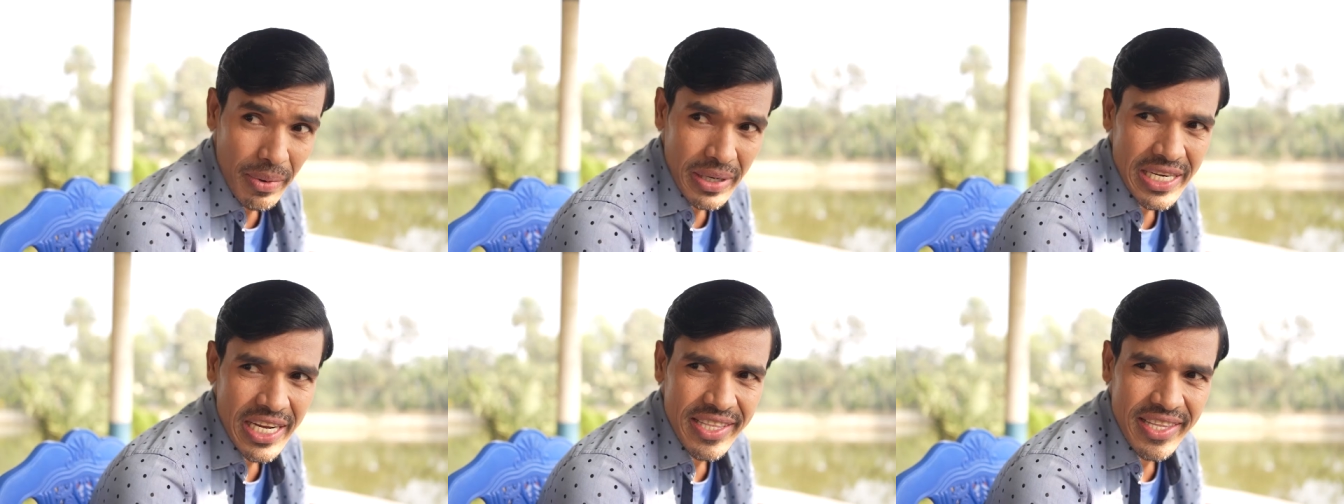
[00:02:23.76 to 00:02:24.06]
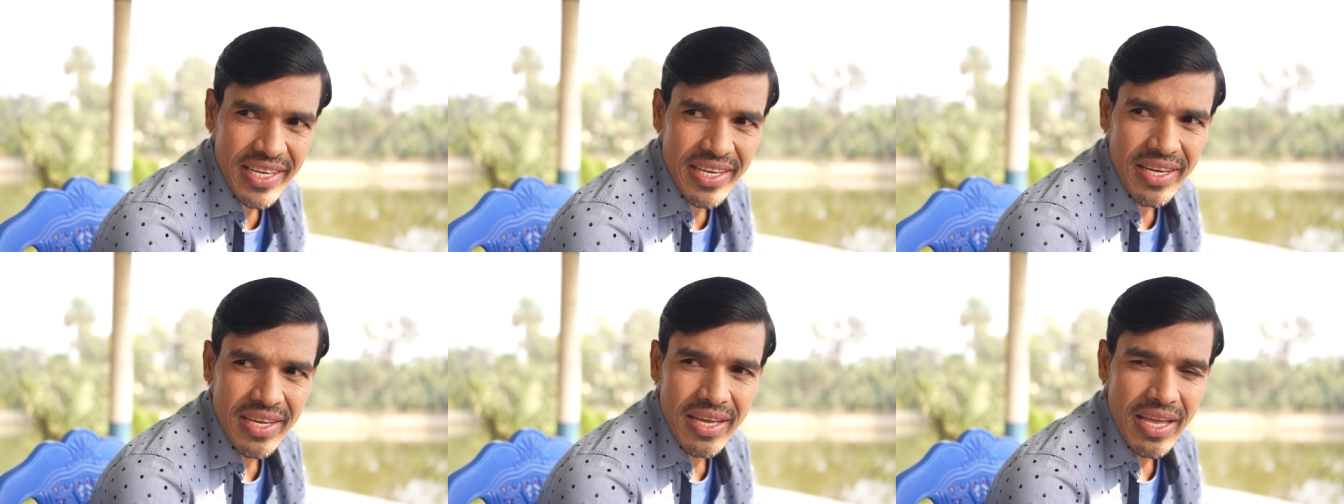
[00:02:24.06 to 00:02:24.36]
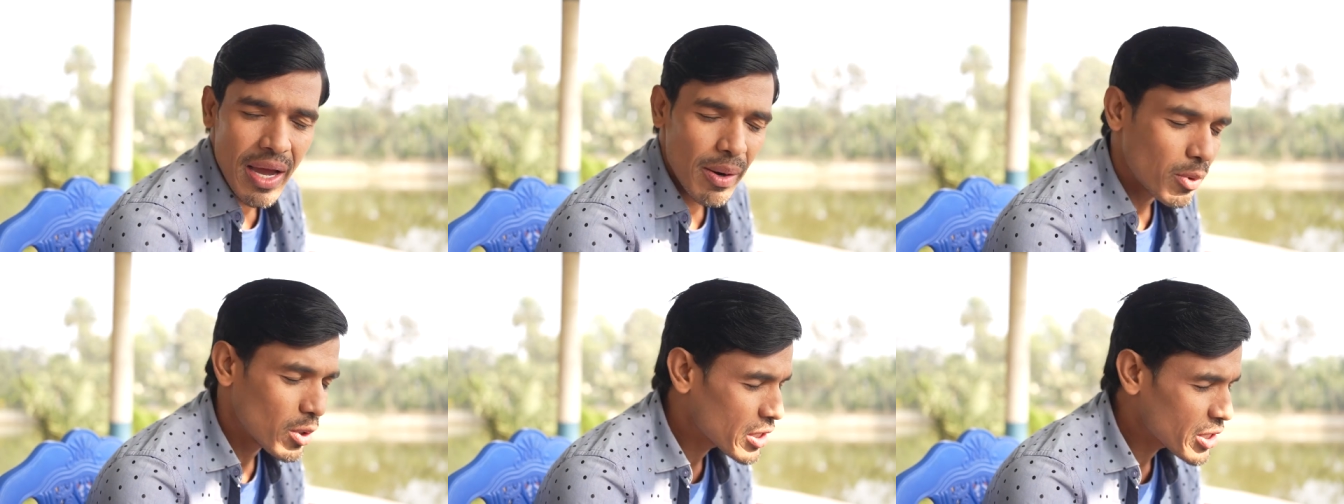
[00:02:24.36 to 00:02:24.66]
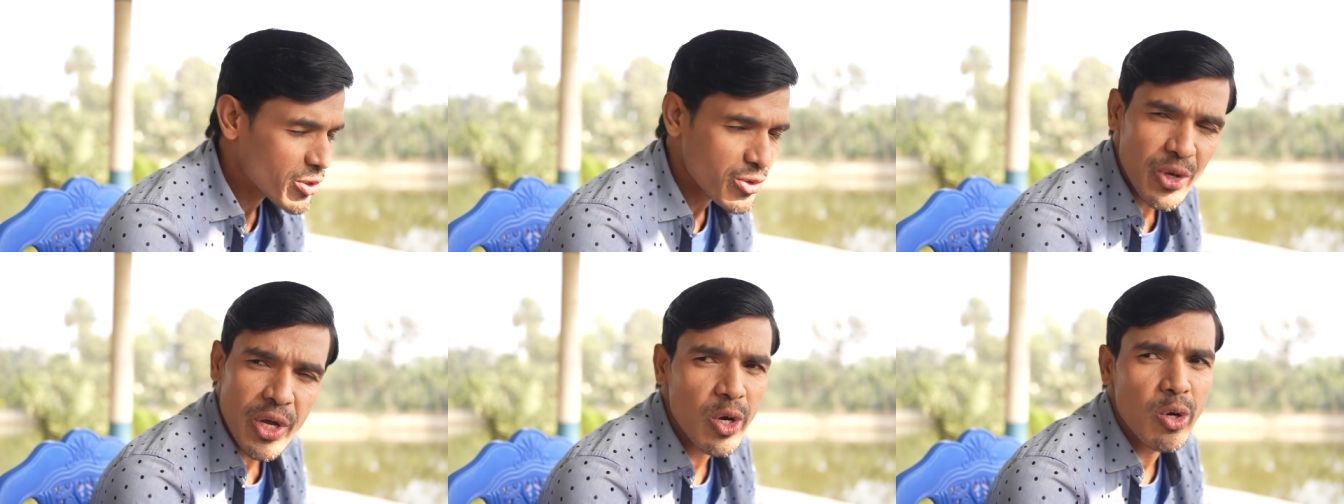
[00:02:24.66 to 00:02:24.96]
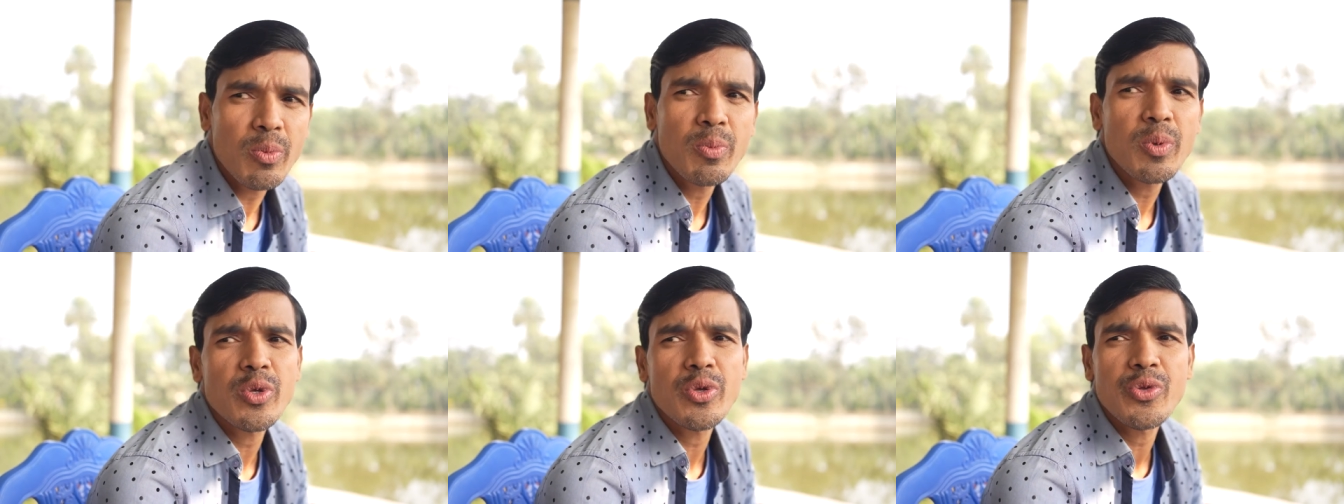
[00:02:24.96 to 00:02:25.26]
আমার সাথে এমন কিছু
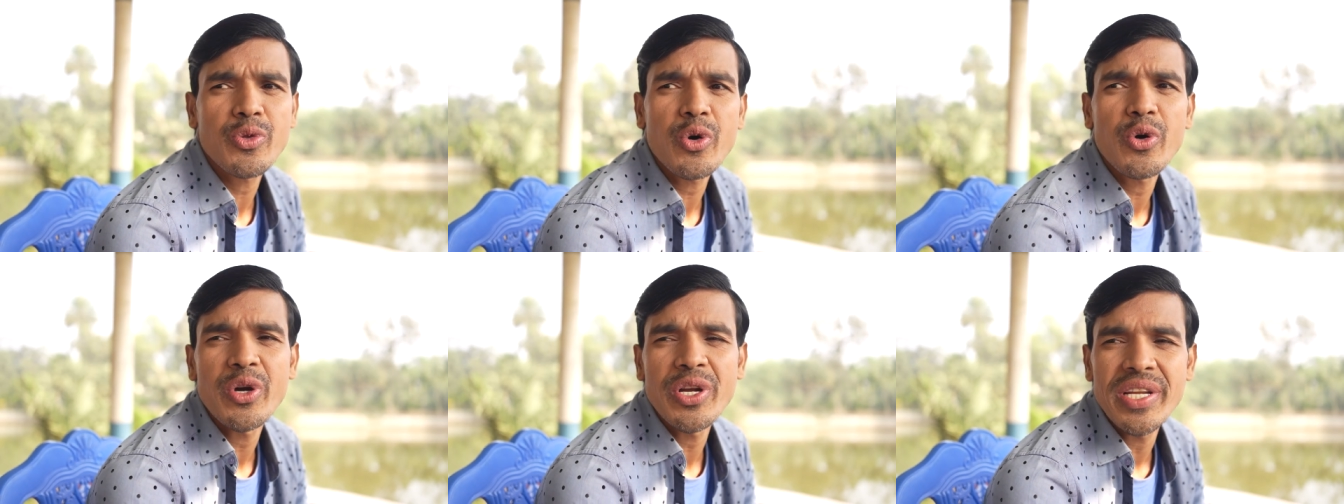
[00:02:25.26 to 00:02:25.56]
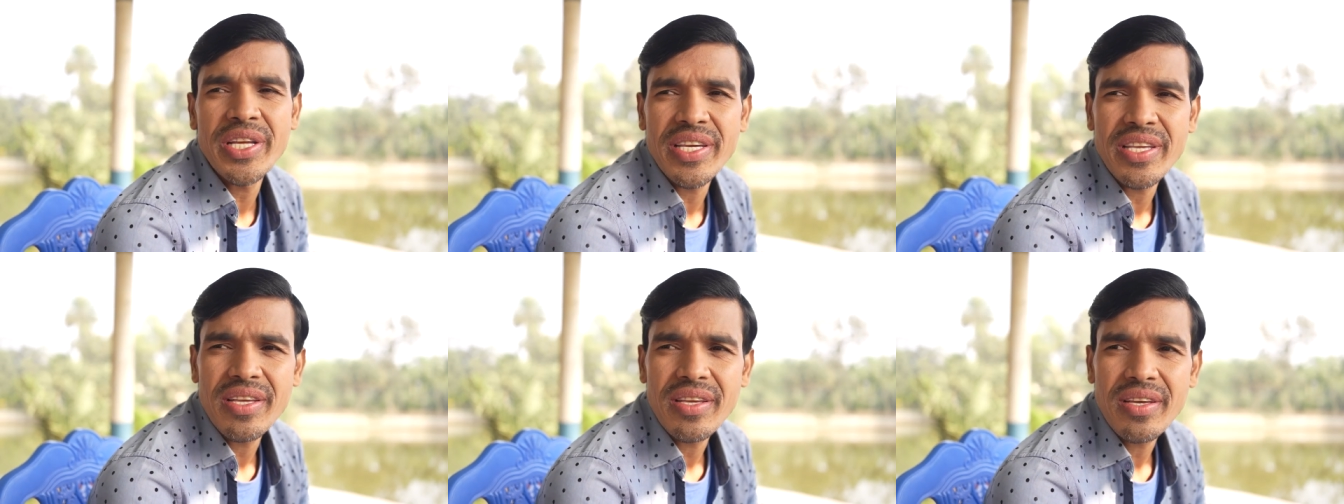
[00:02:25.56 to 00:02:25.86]
এখন পর্যন্ত হয়নি